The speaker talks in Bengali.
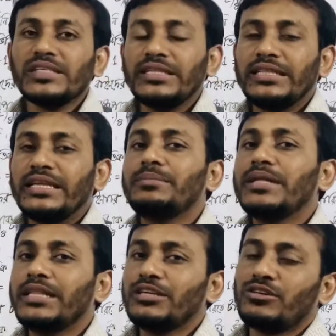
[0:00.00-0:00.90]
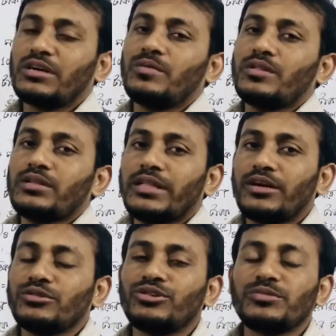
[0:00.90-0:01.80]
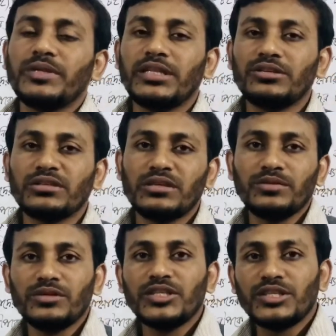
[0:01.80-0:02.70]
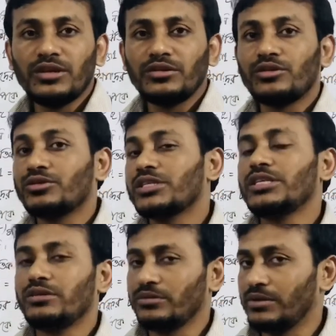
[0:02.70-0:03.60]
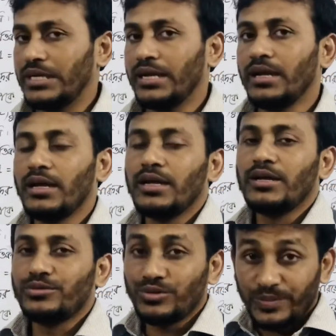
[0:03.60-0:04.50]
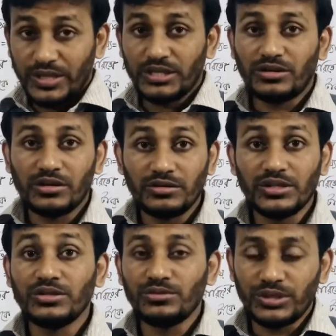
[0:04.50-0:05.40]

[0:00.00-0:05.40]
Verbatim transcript: তিন ভিত্তিক সংখ্যা পদ্ধতি দেখো দশ ভিত্তিক সংখ্যা পদ্ধতি ছিল দশটি অঙ্ক নিয়ে দুই ভিত্তিক সংখ্যা হচ্ছে দুইটি